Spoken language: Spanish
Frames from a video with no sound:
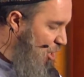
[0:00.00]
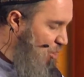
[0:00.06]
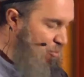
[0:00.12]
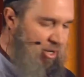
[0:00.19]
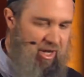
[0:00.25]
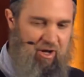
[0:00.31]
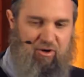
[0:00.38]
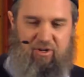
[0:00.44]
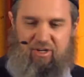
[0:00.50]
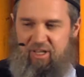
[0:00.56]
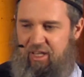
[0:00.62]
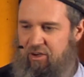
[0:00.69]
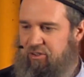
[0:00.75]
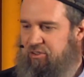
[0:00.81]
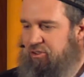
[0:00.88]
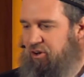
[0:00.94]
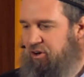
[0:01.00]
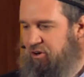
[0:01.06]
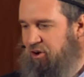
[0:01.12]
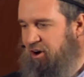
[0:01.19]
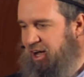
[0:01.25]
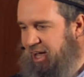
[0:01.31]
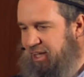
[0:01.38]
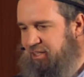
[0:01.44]
para que os
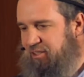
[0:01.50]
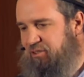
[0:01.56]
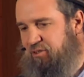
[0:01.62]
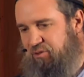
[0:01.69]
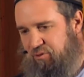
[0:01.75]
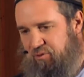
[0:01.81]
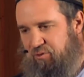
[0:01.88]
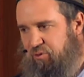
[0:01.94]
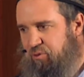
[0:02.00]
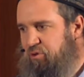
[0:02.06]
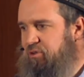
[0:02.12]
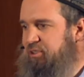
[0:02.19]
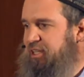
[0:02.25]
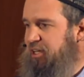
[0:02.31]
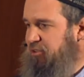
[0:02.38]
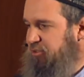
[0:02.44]
conozcáis unos a